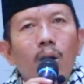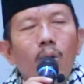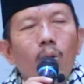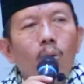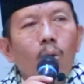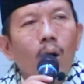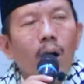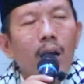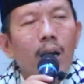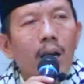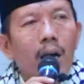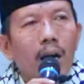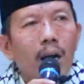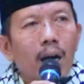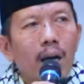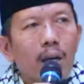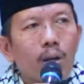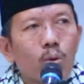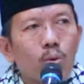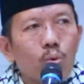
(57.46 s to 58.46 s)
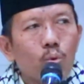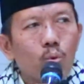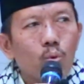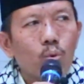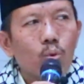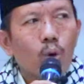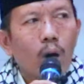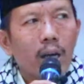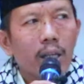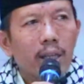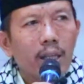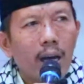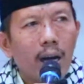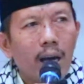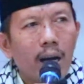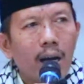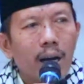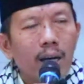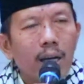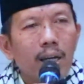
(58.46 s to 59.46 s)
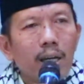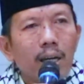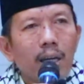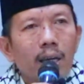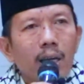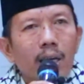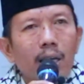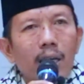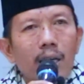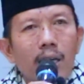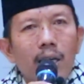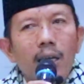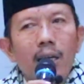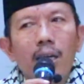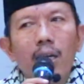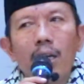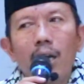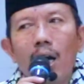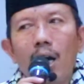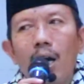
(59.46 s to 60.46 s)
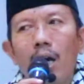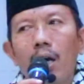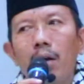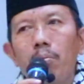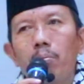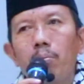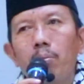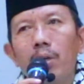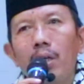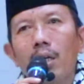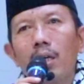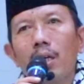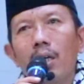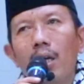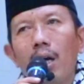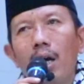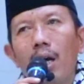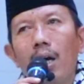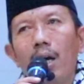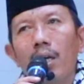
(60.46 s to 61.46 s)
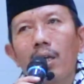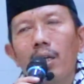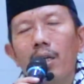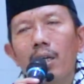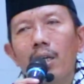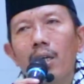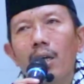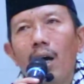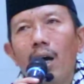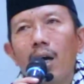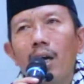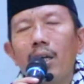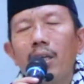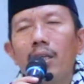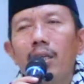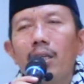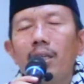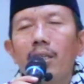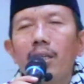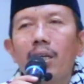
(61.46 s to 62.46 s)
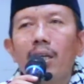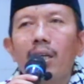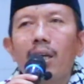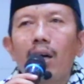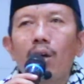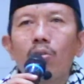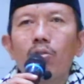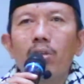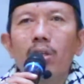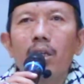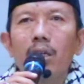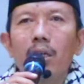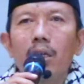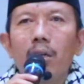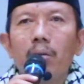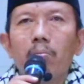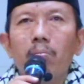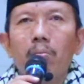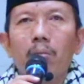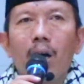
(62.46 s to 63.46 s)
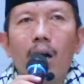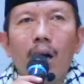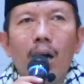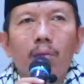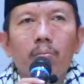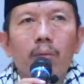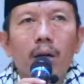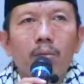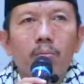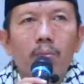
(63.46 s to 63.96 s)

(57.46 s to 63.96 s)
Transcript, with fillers: wa la quwata illa billahil aliyil azim amma